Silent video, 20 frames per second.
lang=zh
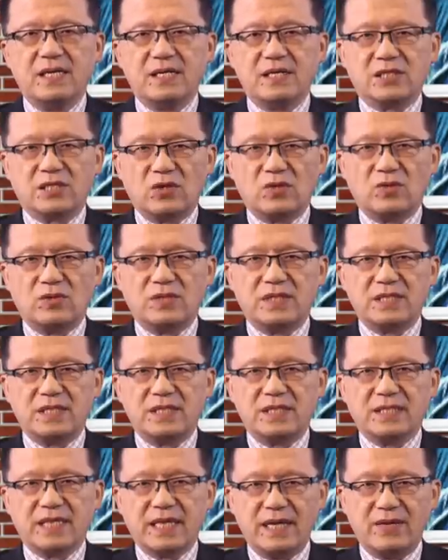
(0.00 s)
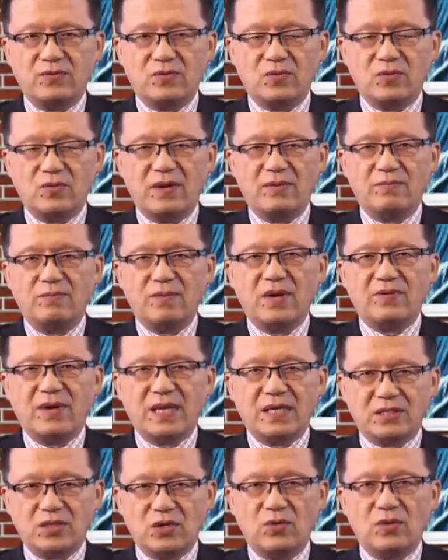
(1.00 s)
首席财务官孟
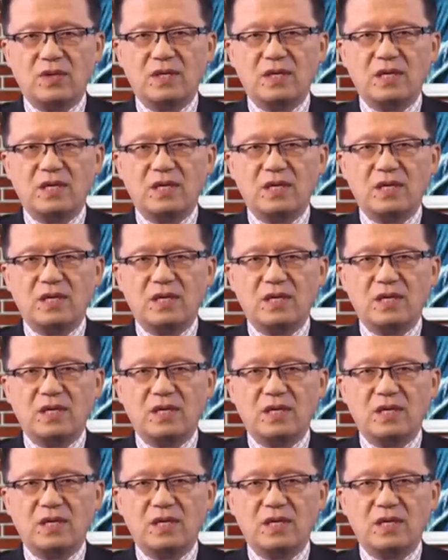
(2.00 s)
晚舟